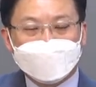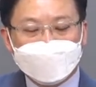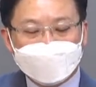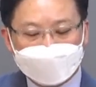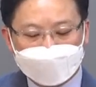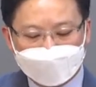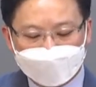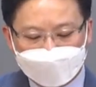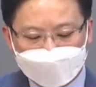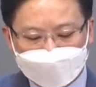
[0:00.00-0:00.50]

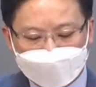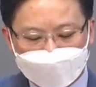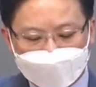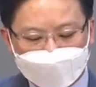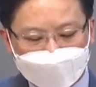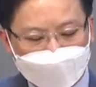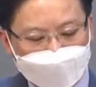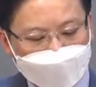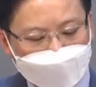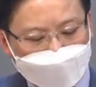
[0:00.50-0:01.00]
비참한
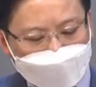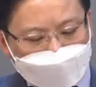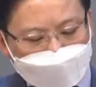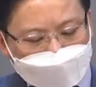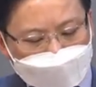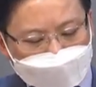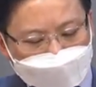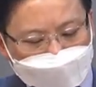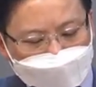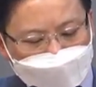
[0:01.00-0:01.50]
삶을
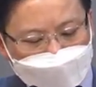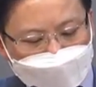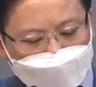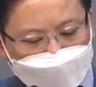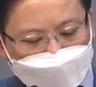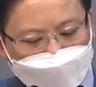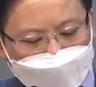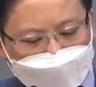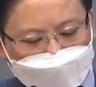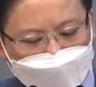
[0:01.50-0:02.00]
살아갈
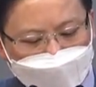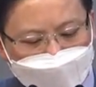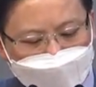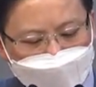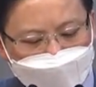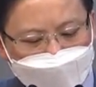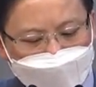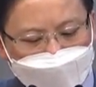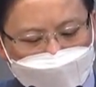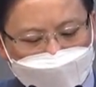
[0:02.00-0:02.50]
수밖에
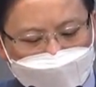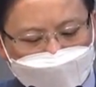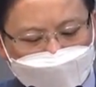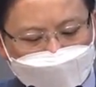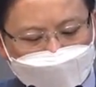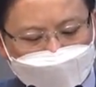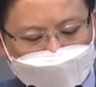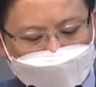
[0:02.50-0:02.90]
없습니다.